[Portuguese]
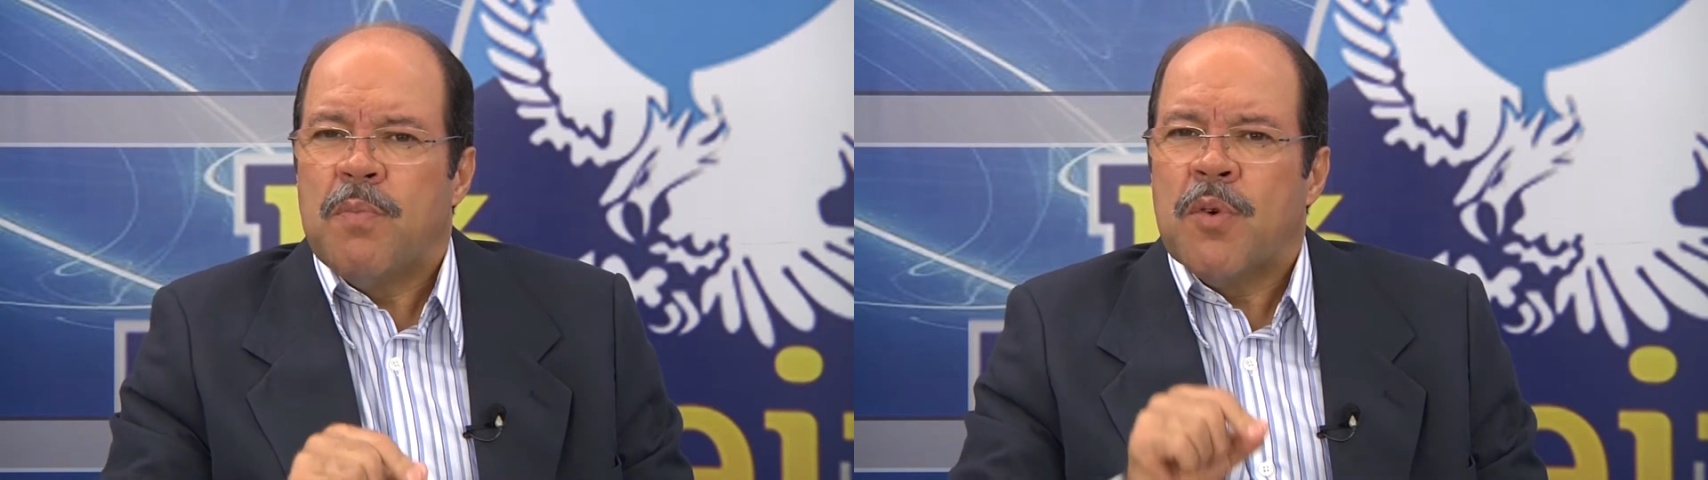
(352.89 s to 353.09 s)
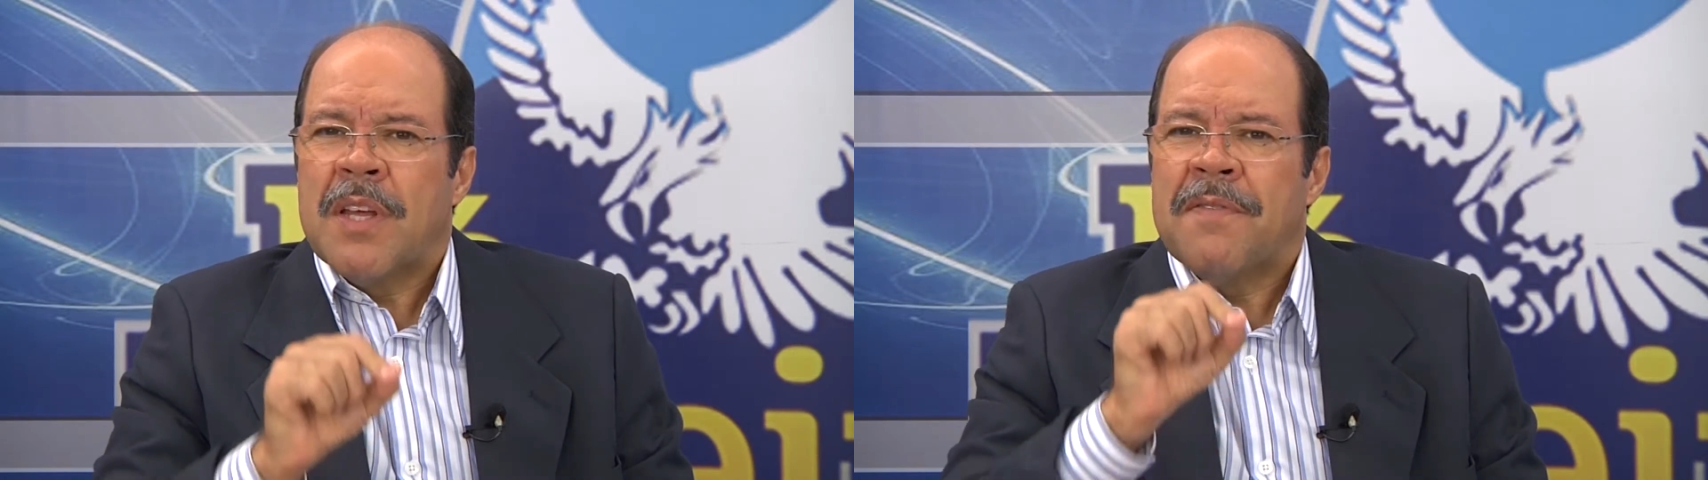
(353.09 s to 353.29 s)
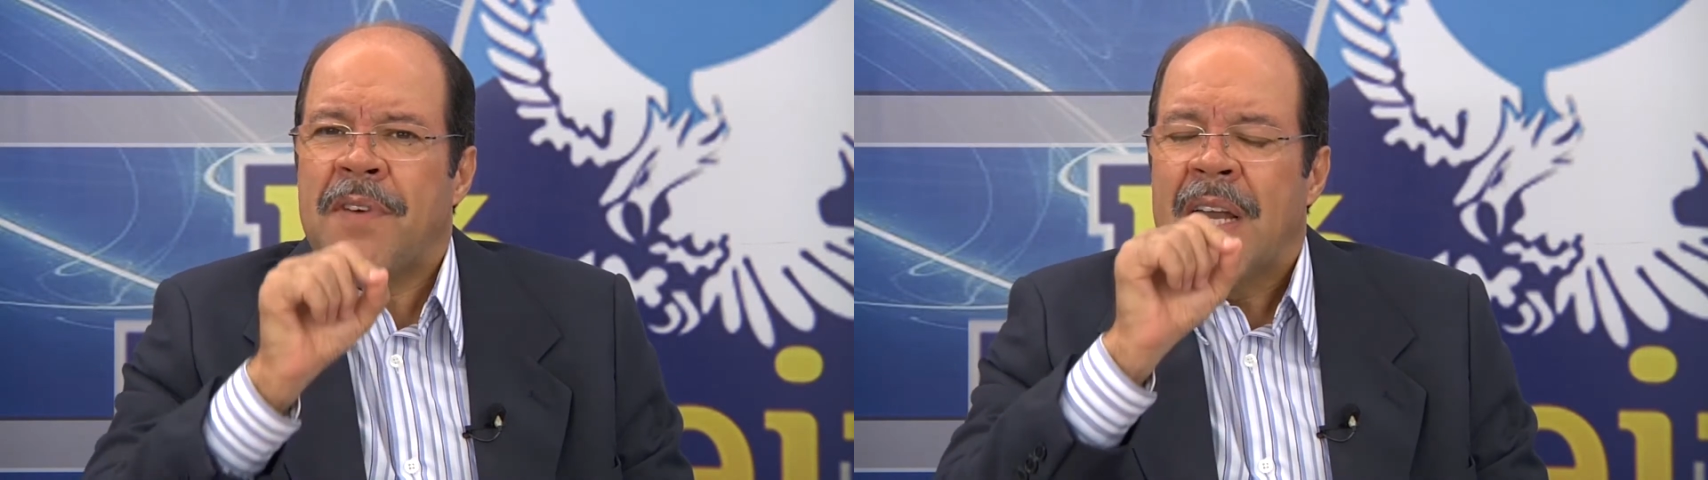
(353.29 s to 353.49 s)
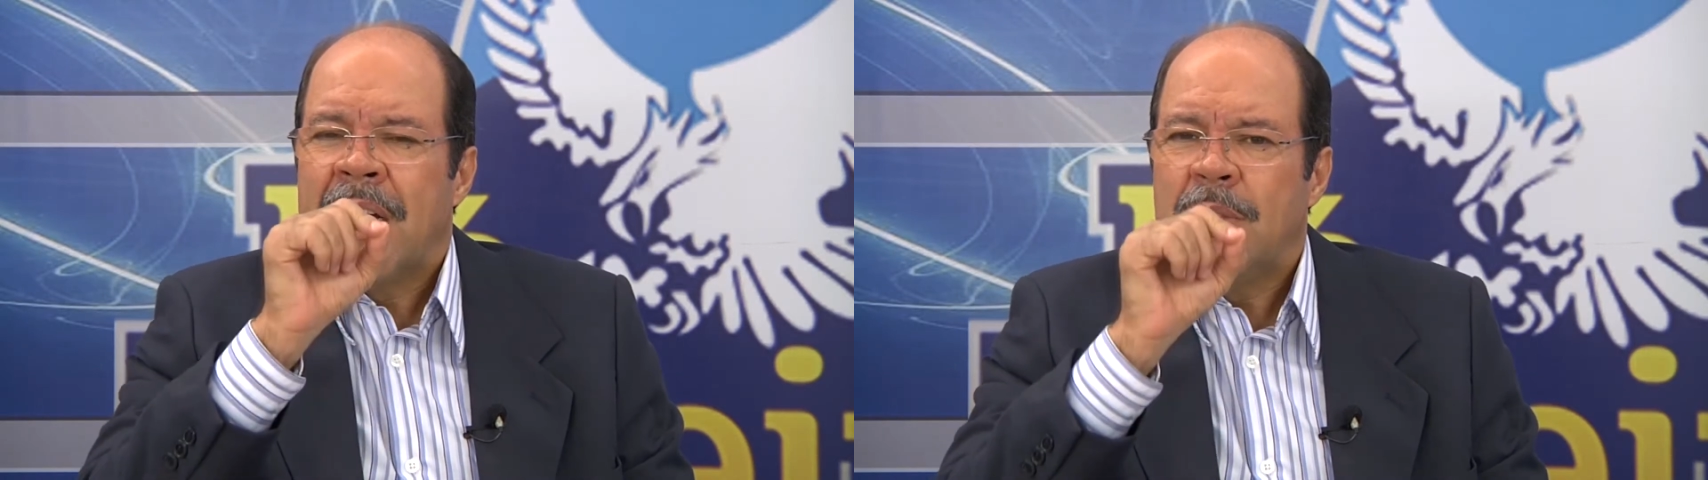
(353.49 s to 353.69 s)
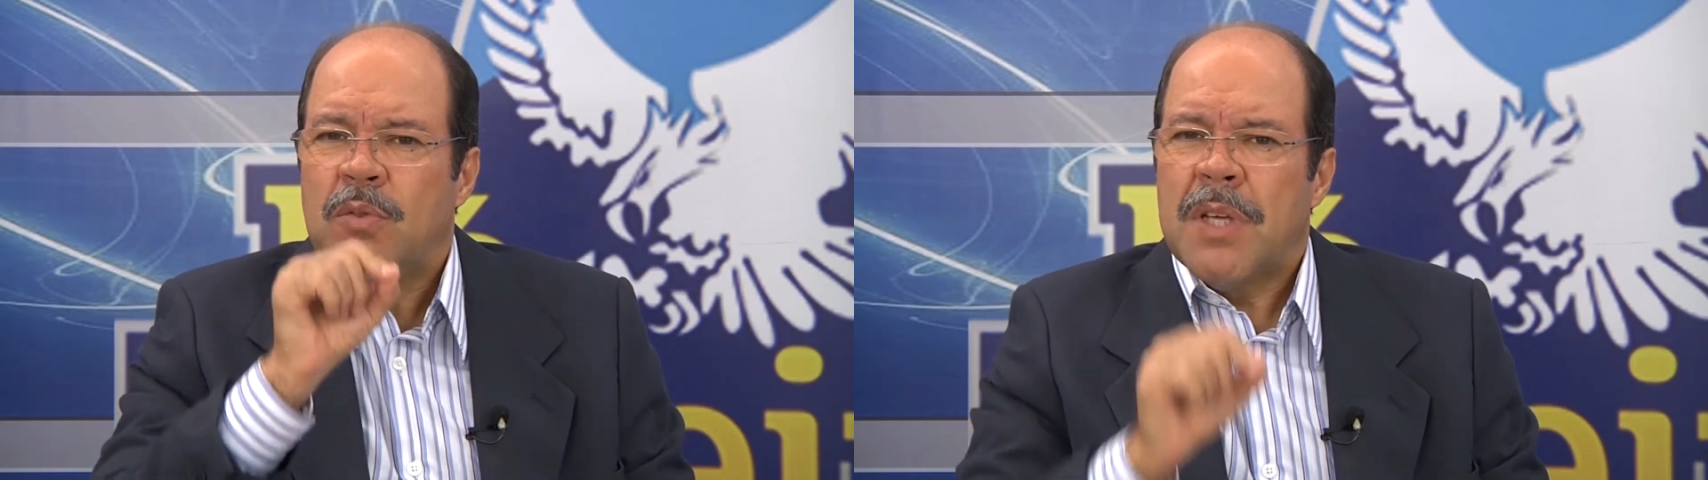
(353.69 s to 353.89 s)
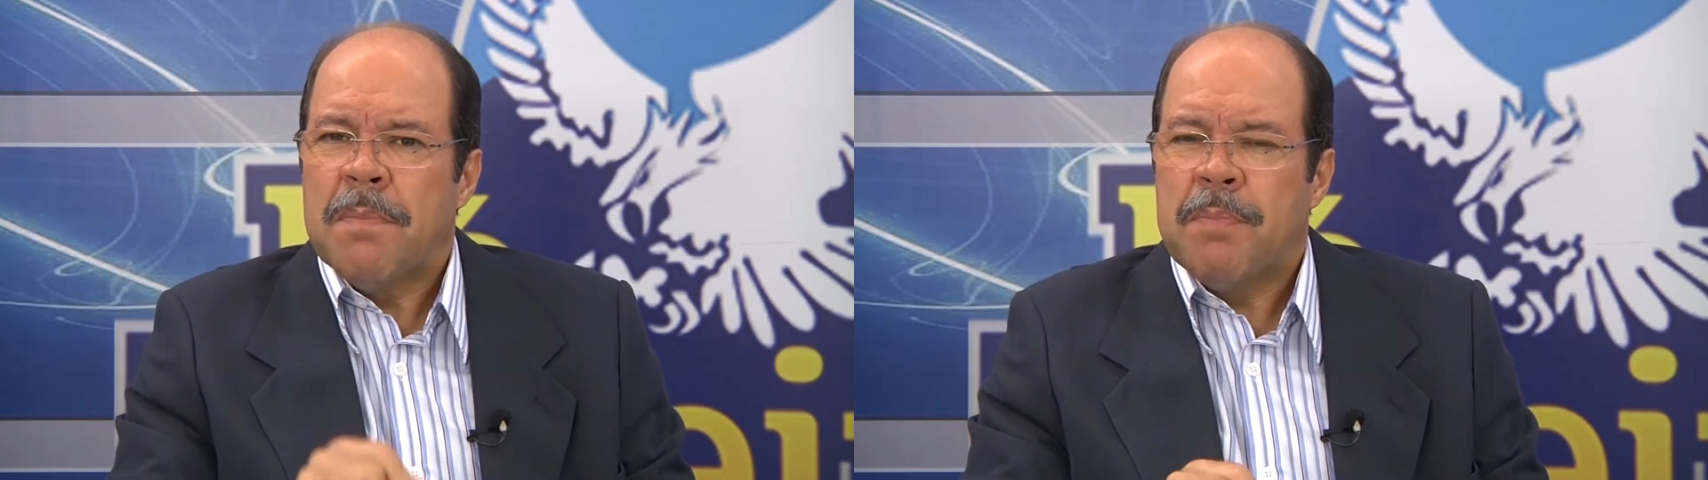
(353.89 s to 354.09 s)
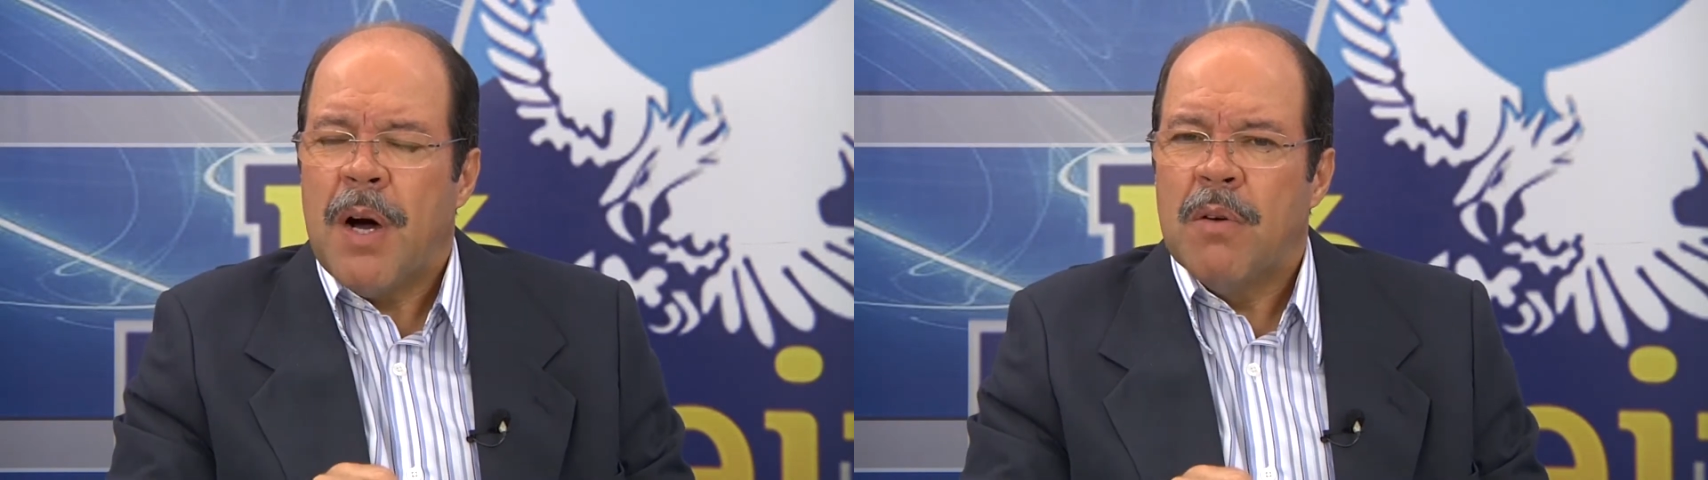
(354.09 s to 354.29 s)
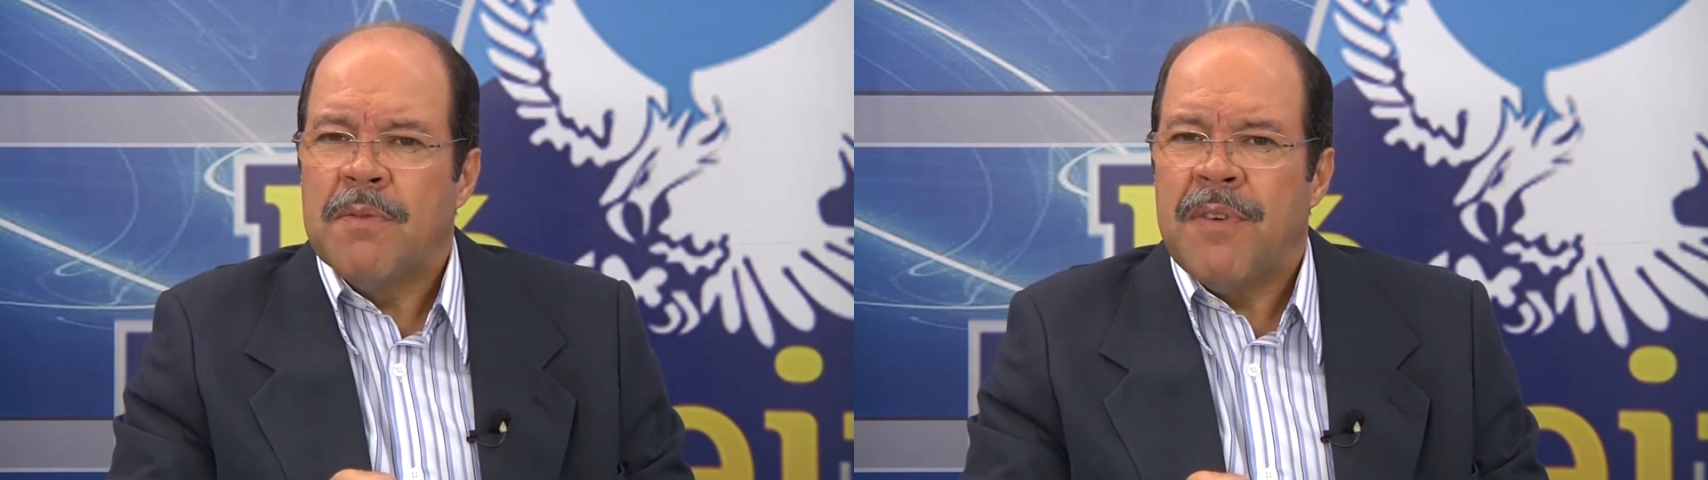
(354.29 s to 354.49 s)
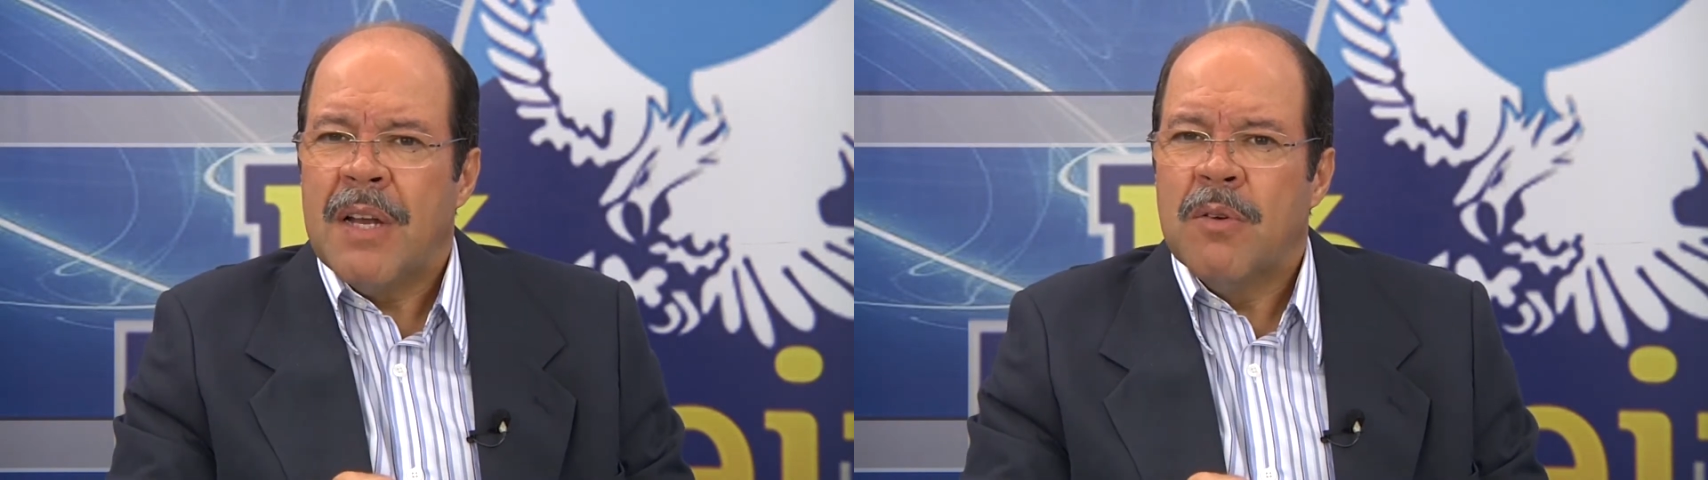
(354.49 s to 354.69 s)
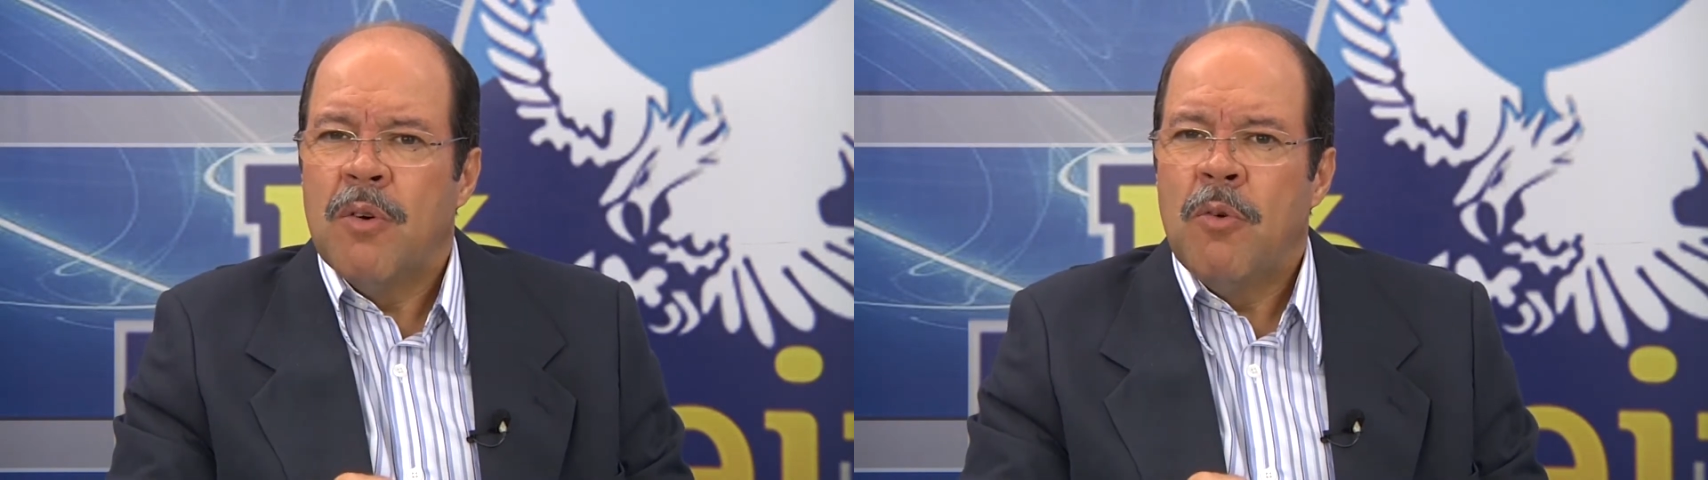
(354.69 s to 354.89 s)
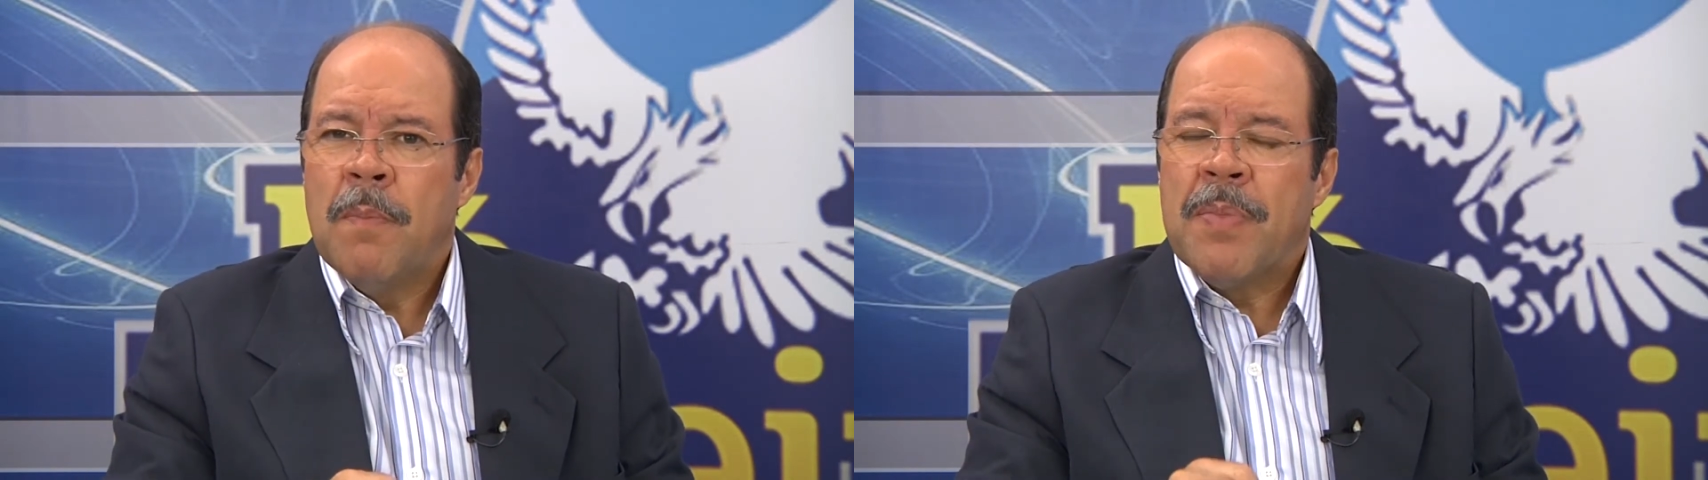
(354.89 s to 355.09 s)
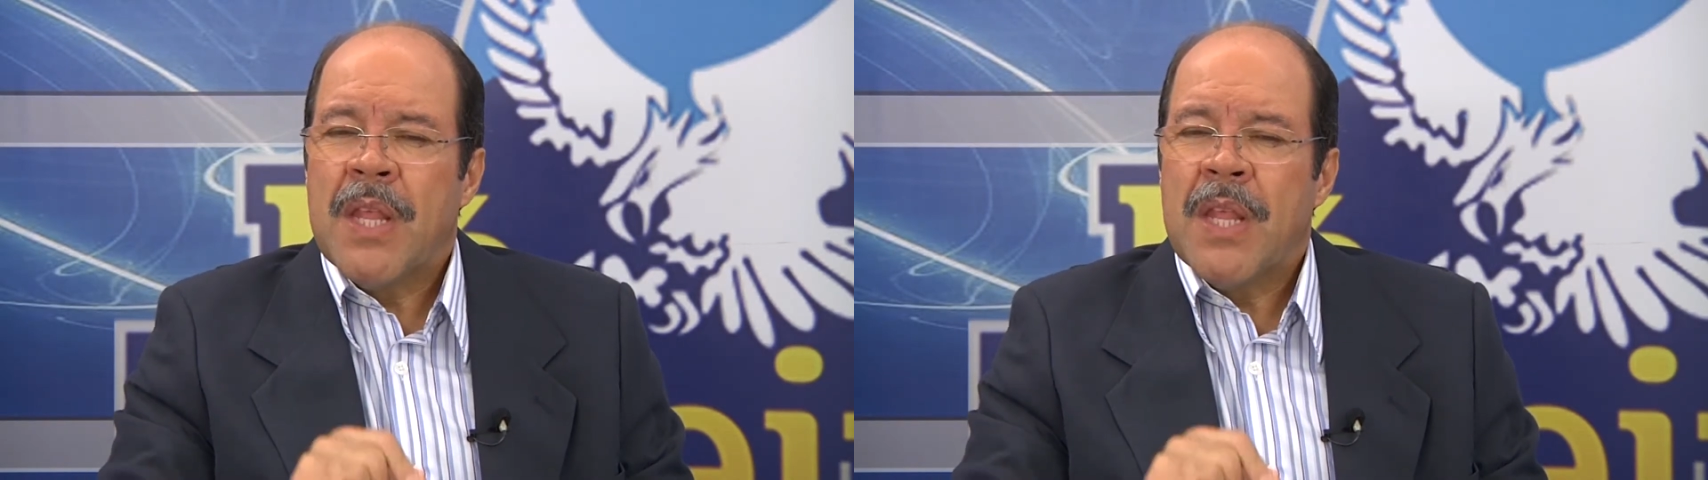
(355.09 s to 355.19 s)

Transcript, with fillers: porque falando o que Paulo falou,